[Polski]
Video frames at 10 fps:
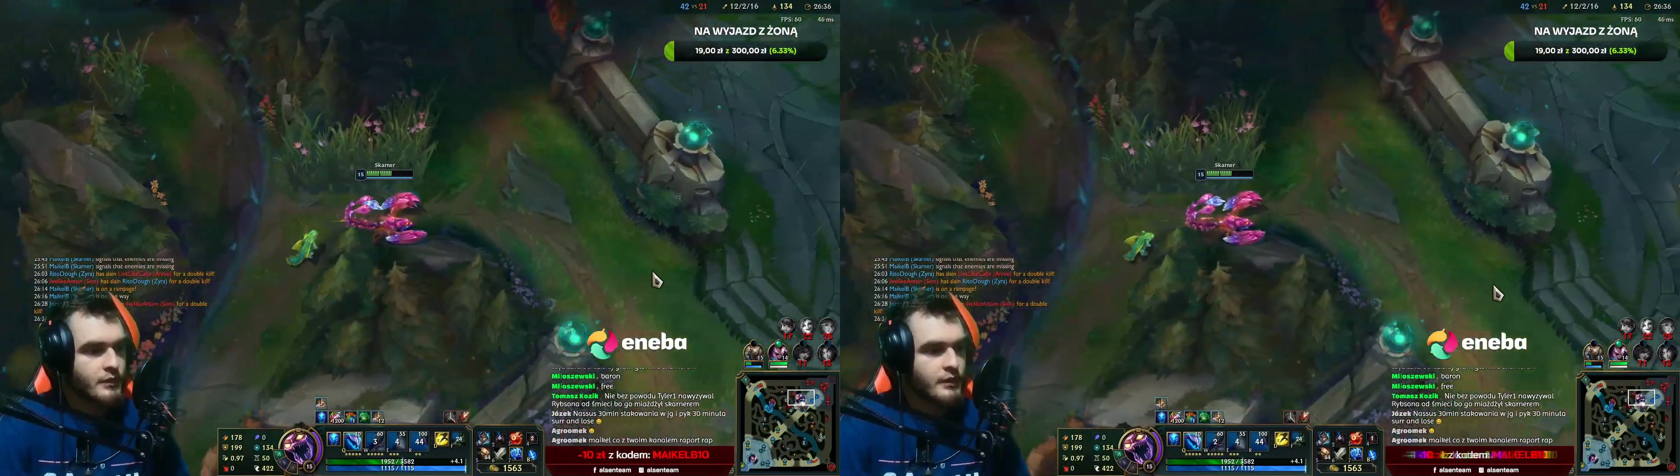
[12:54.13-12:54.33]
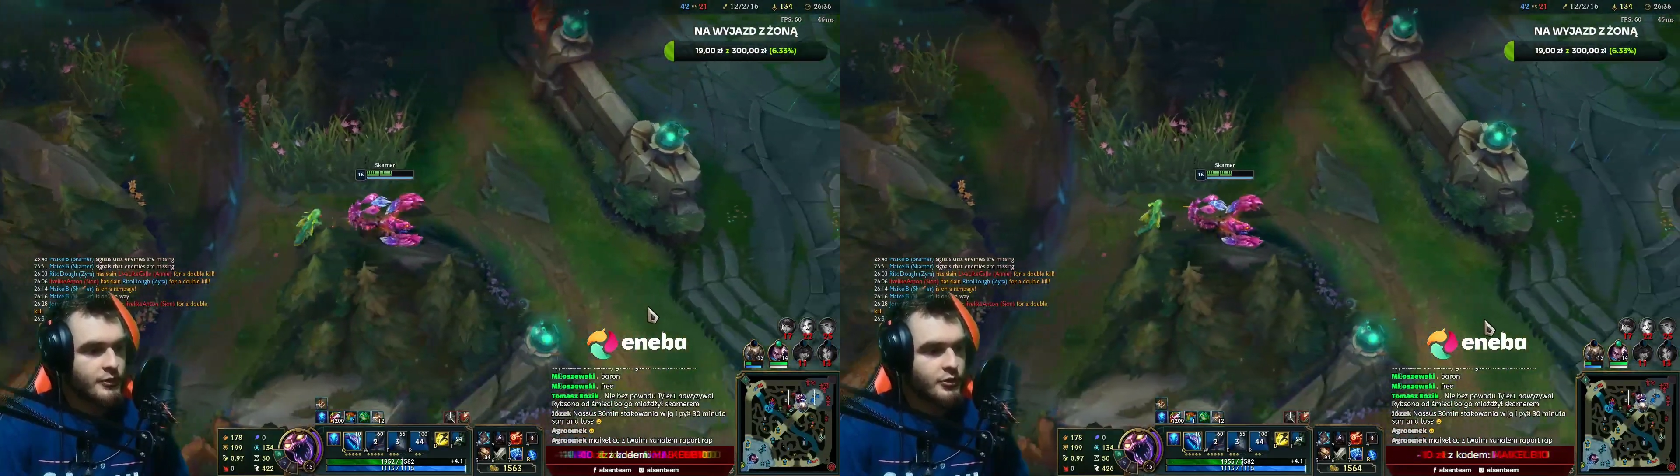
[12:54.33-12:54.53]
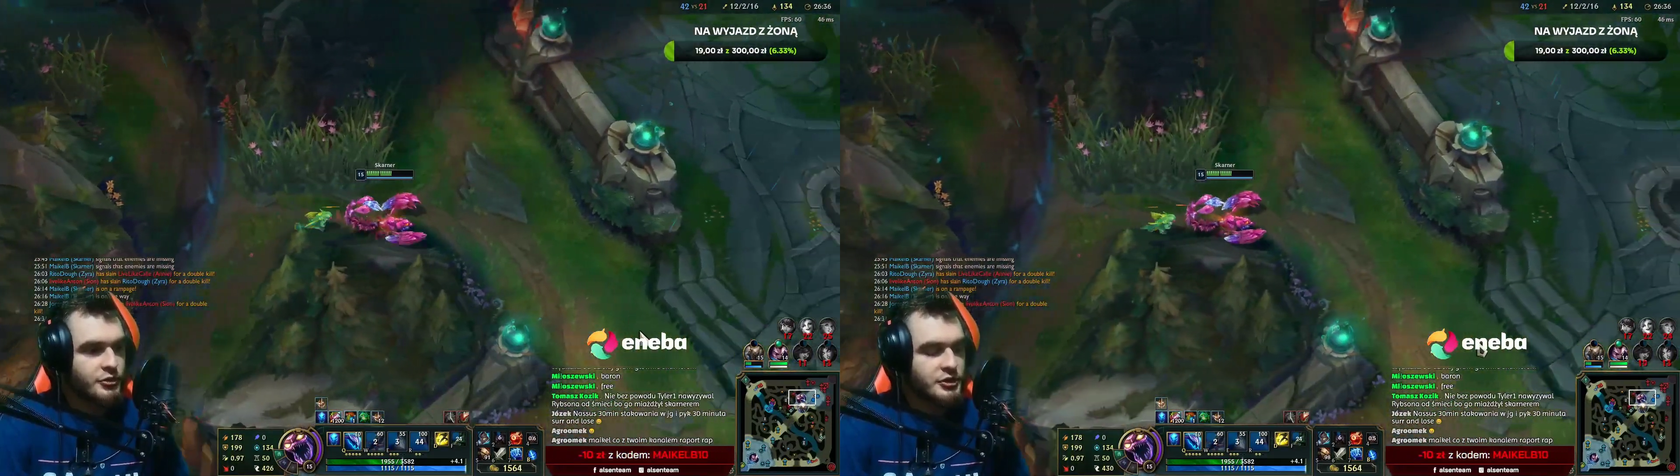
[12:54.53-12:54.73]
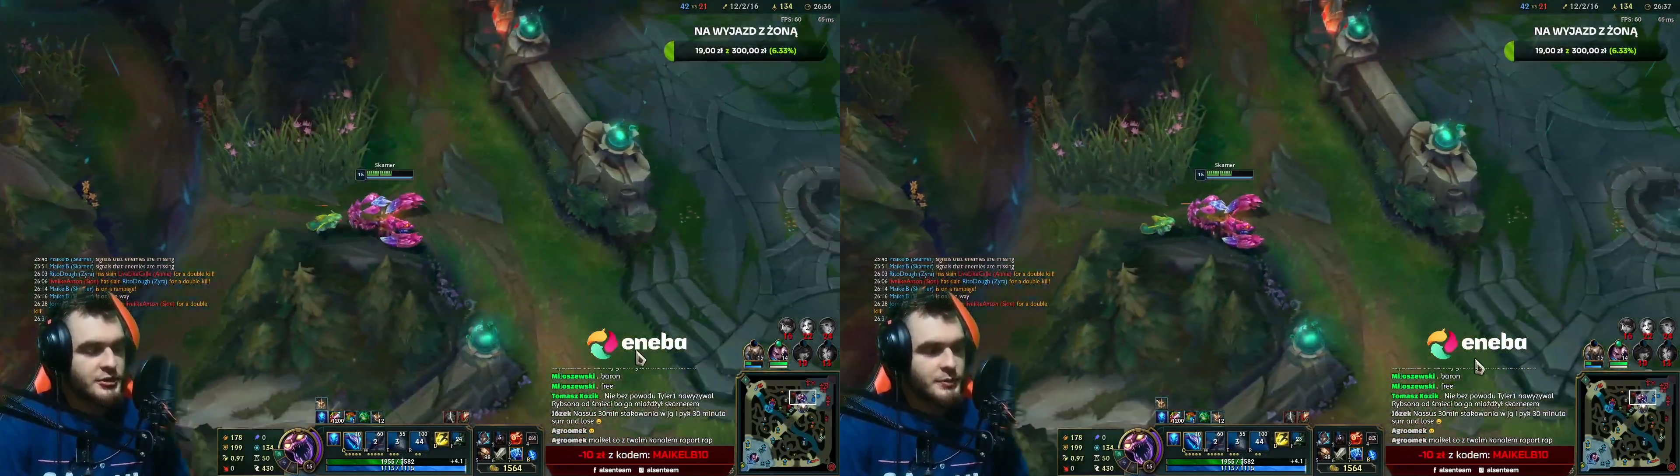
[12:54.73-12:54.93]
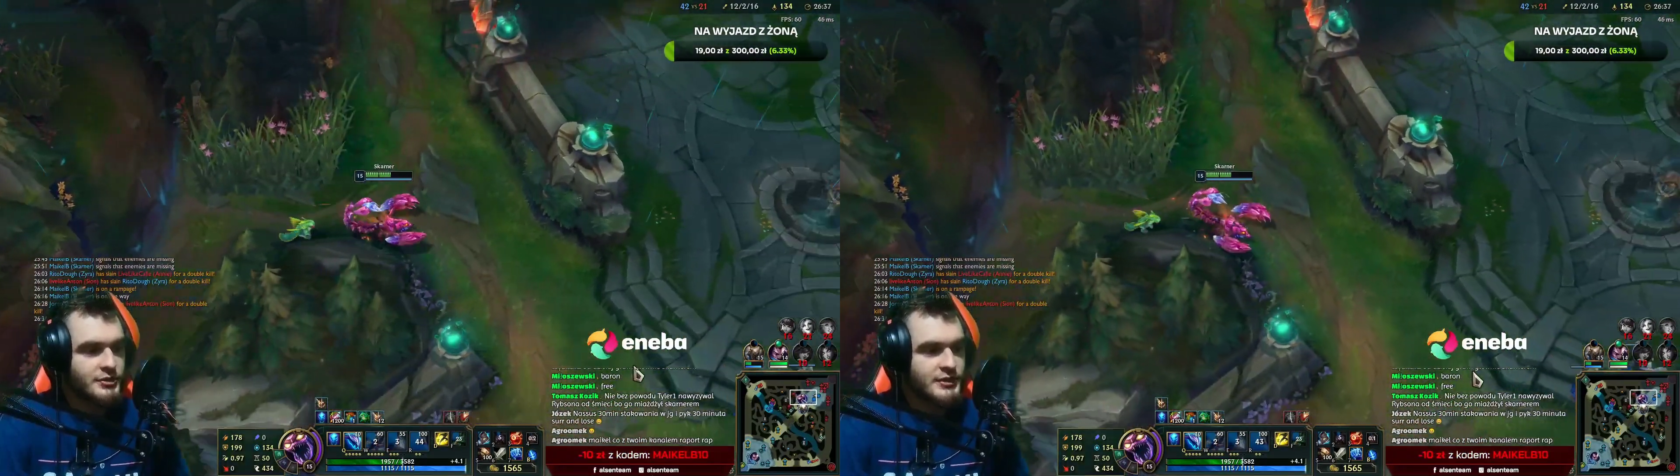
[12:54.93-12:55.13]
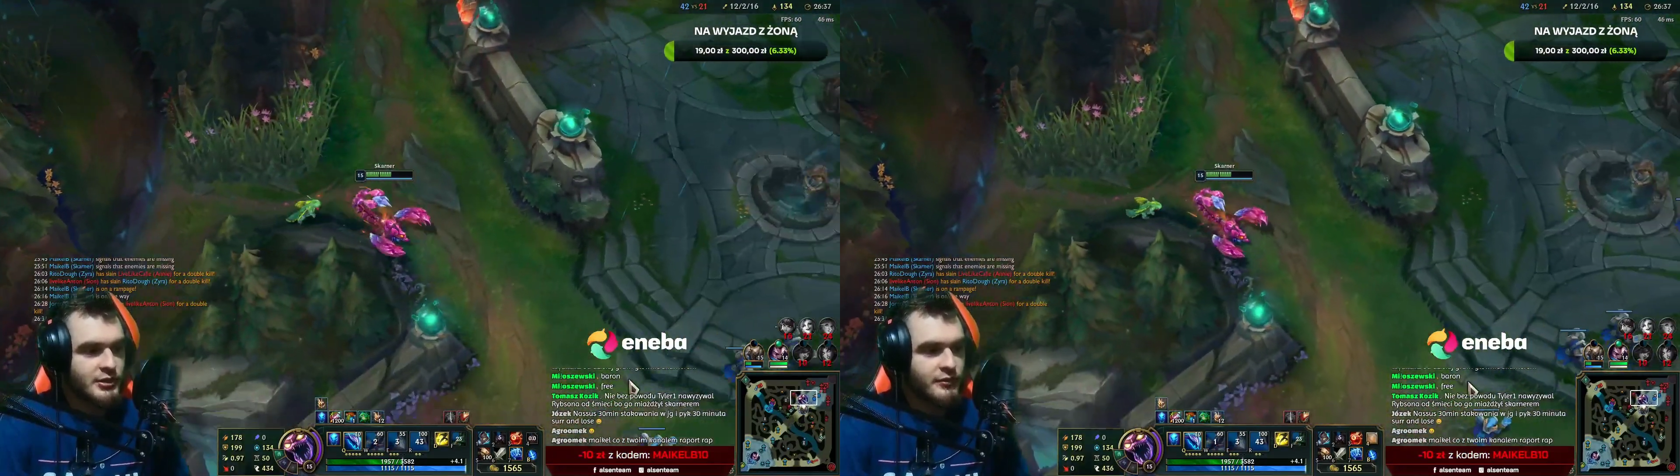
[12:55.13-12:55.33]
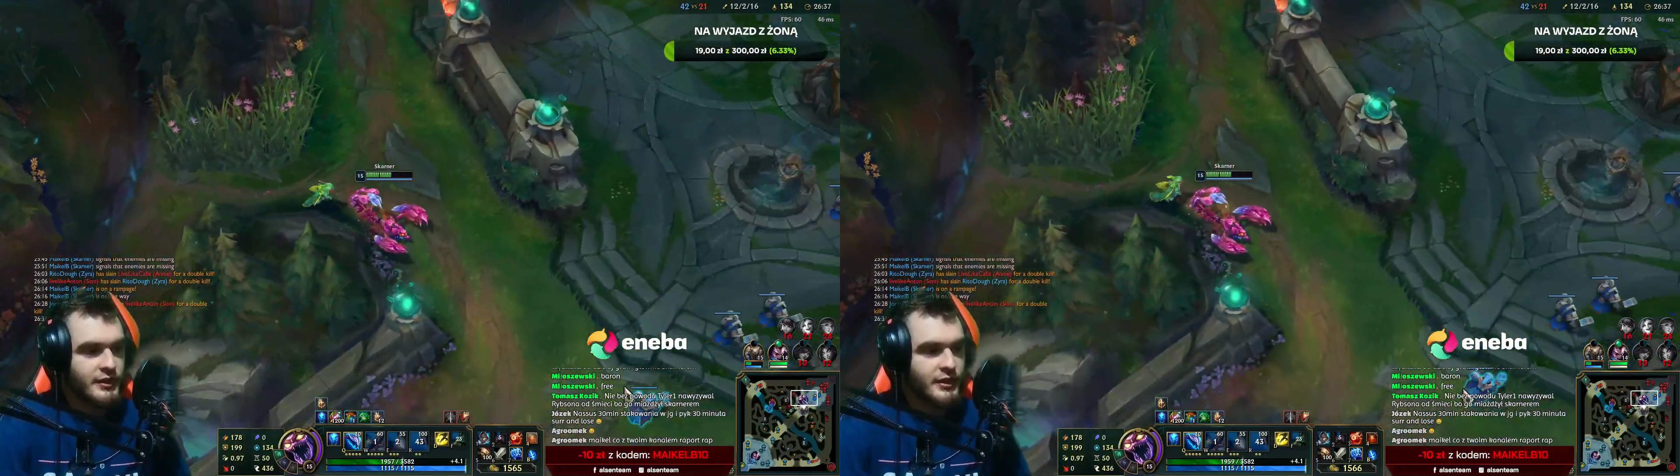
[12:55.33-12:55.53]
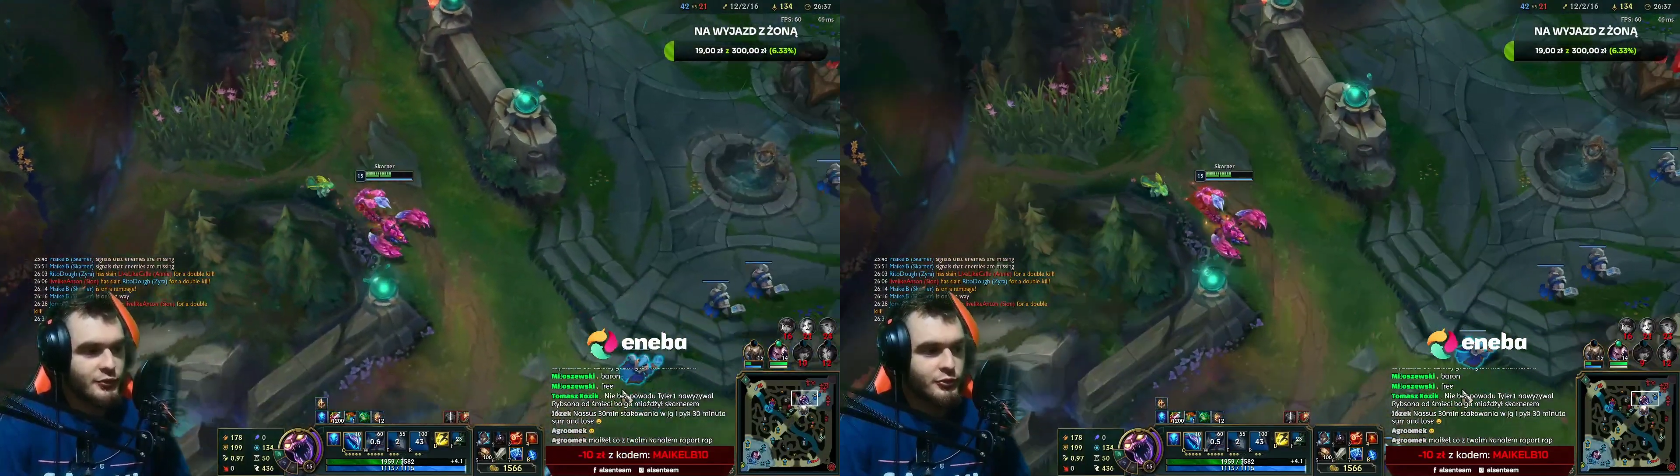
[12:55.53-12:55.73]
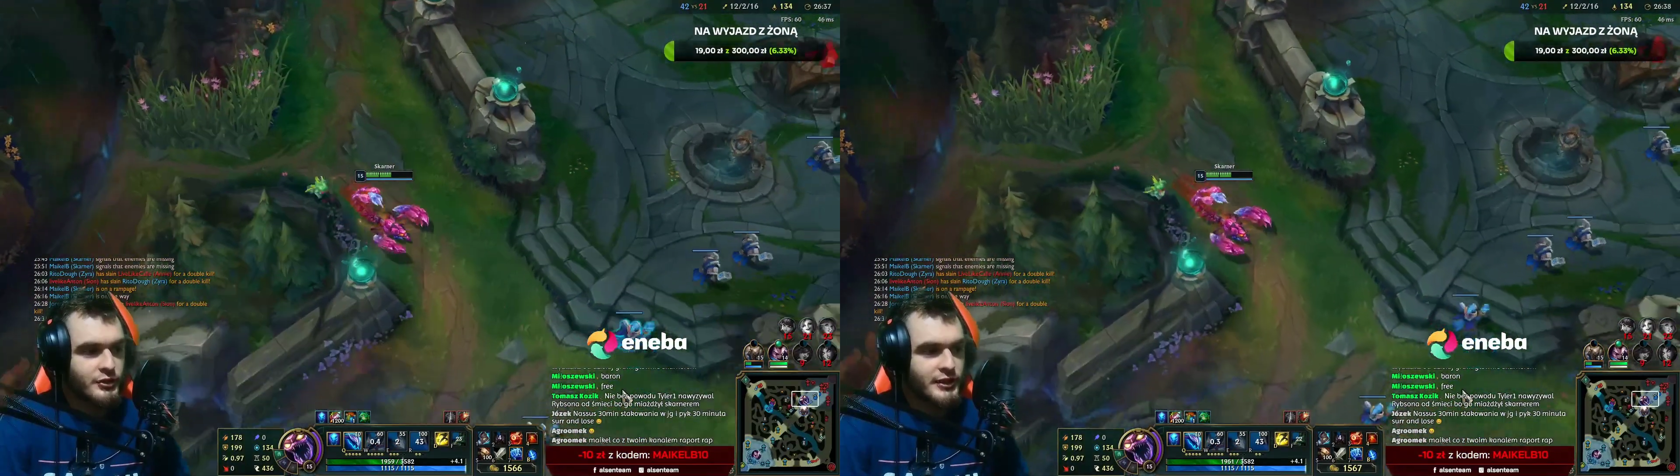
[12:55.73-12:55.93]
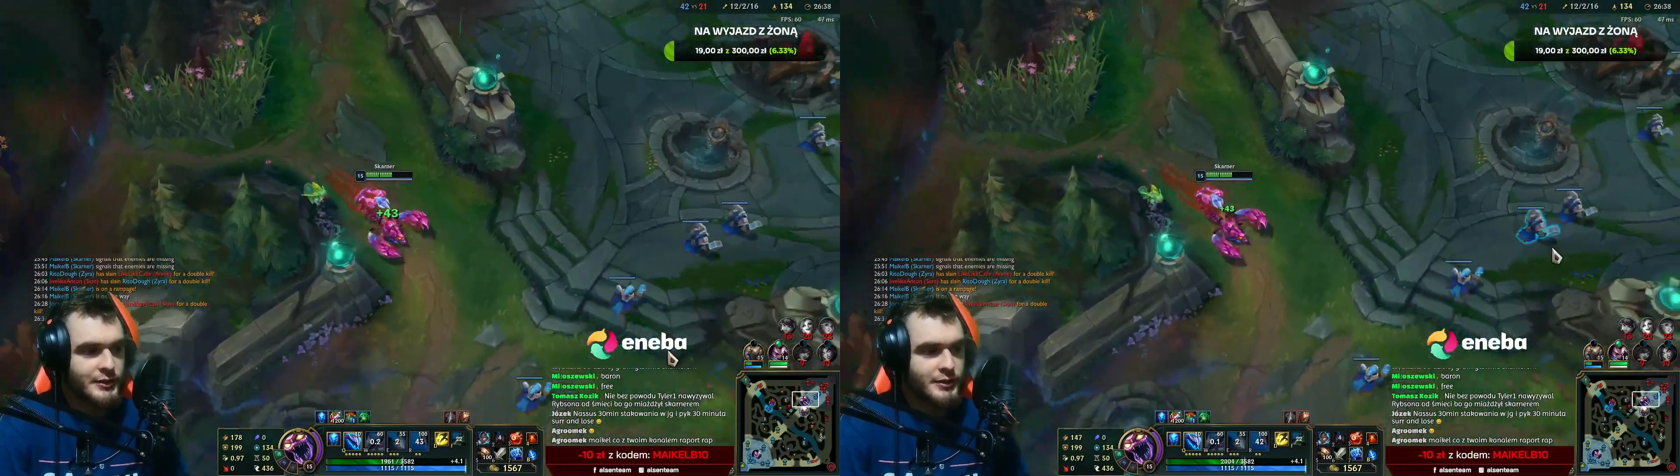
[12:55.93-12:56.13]
Na to 30 minut stakowania w
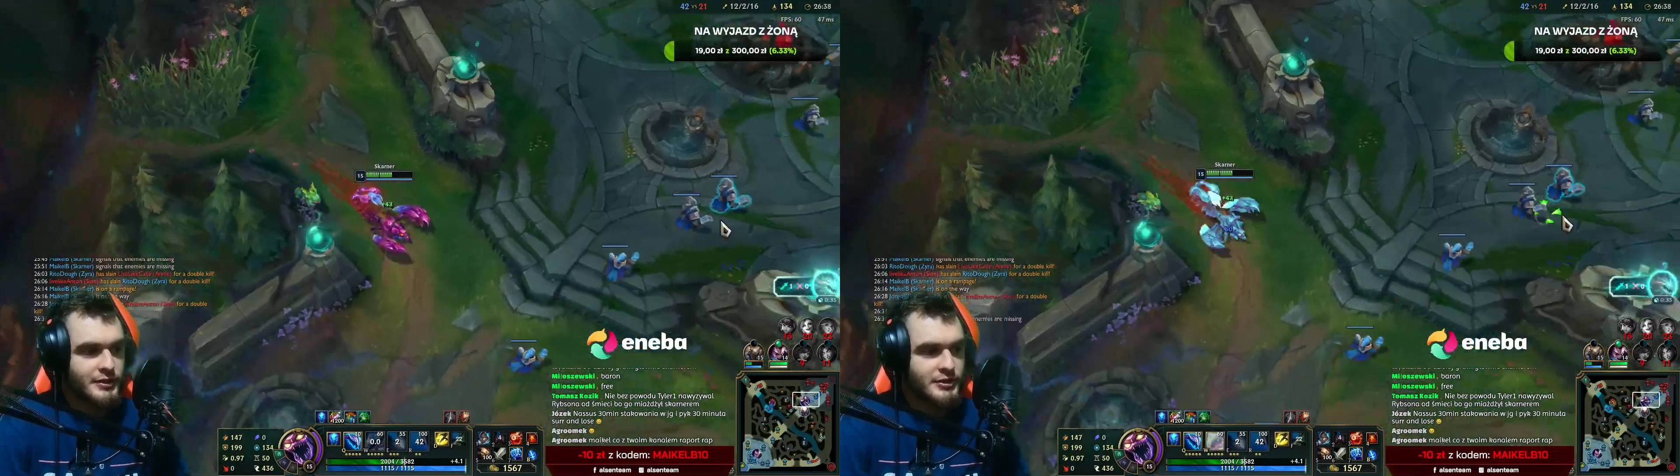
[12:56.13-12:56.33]
dżungli i pyk